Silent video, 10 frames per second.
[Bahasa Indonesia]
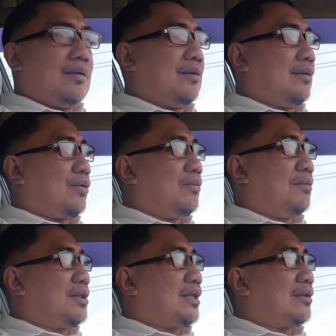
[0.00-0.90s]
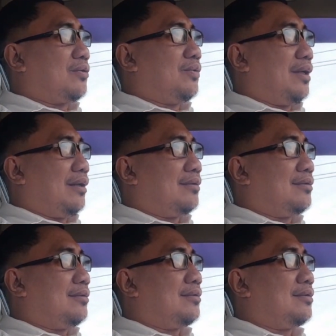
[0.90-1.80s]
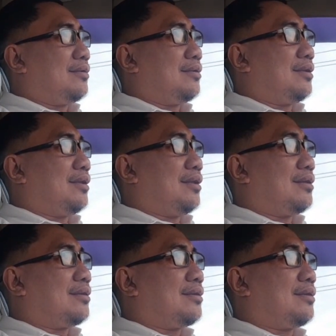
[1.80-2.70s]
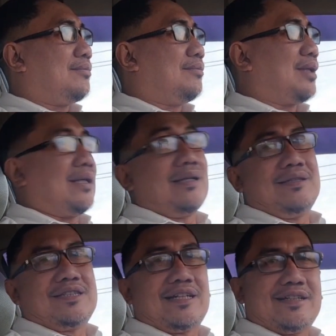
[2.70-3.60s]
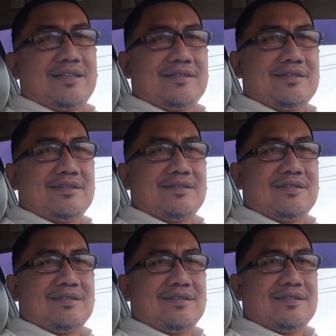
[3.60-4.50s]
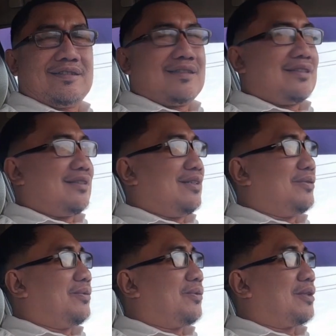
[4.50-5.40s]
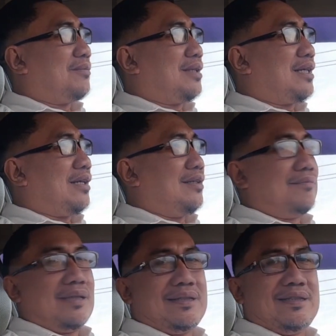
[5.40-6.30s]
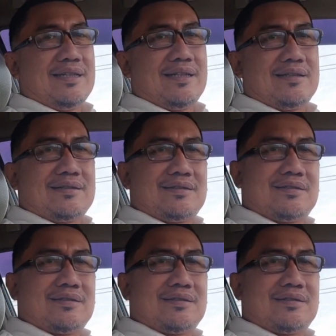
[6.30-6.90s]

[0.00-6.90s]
eh, rumah besar Tuhan ya berada di sana yaitu kota Mekah dan Madinah